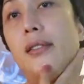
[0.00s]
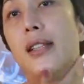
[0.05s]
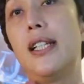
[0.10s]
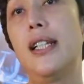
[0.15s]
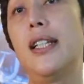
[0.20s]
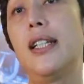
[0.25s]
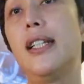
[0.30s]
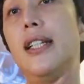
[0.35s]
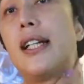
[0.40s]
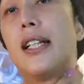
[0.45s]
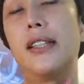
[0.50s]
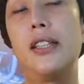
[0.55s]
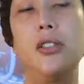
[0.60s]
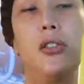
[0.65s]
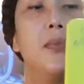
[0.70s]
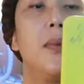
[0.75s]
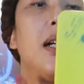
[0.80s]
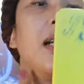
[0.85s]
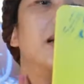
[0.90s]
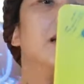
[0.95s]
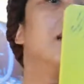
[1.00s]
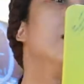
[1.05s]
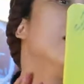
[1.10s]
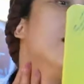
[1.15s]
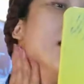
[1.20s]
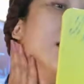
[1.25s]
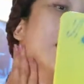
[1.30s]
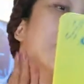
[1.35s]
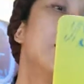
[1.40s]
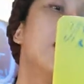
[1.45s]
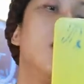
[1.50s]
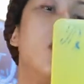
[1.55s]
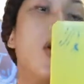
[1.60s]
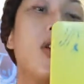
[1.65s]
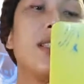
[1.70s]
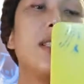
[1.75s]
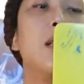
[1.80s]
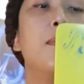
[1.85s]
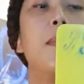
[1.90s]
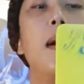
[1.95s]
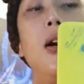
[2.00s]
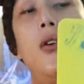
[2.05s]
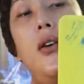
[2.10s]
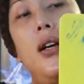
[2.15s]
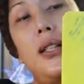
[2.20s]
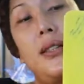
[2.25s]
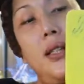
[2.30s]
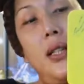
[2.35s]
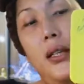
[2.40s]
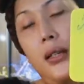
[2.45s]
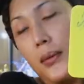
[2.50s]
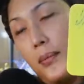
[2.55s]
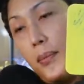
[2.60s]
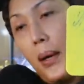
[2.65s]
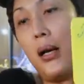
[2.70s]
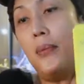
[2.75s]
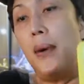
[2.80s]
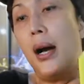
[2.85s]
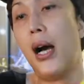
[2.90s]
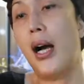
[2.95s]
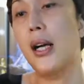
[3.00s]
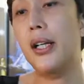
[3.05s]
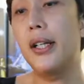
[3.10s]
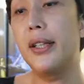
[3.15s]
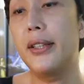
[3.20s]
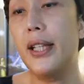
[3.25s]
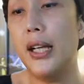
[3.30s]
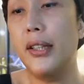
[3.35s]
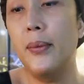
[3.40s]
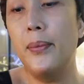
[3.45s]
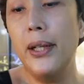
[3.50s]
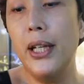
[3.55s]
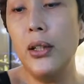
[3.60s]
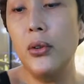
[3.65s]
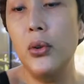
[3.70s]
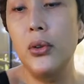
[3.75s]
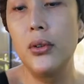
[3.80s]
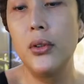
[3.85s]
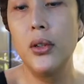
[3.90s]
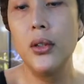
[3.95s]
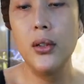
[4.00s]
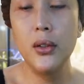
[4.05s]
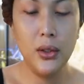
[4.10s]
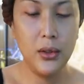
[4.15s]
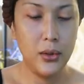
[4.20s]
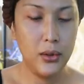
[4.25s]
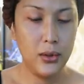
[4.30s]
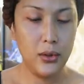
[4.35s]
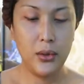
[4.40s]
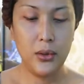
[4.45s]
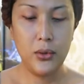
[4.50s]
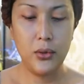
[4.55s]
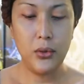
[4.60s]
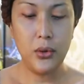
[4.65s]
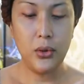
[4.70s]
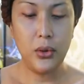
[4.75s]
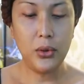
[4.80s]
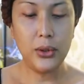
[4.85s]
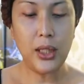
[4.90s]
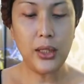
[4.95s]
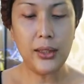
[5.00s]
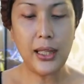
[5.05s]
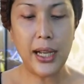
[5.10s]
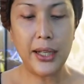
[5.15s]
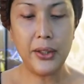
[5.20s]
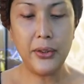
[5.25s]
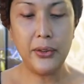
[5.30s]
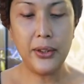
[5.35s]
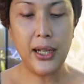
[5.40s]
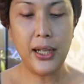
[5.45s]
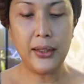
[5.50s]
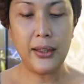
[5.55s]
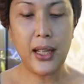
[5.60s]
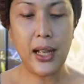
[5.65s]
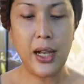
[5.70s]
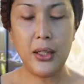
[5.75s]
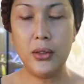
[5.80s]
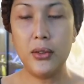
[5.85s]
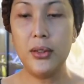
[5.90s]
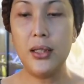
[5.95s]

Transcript: Talagyan natin yung mga Nag-long sleeve ako kasi baka makaagad tayo. Di ba nag gugluta tayo nga tayo.